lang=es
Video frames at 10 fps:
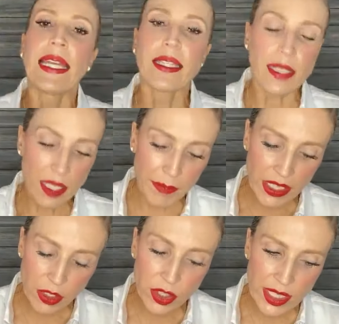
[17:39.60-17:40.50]
Ellas están
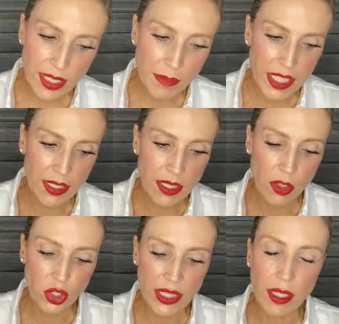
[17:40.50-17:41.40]
vendiendo estas camisetas
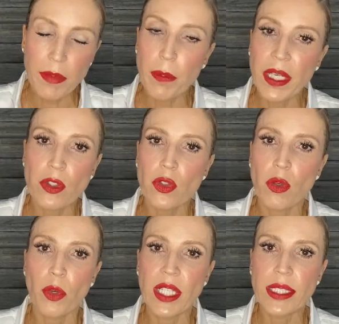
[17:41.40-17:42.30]
en 80 mil pesos,
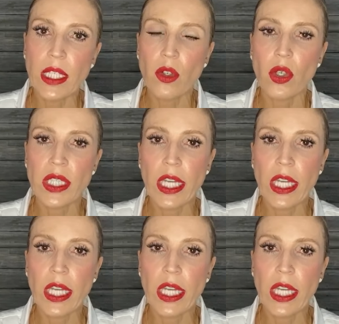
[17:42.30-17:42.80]
como les digo,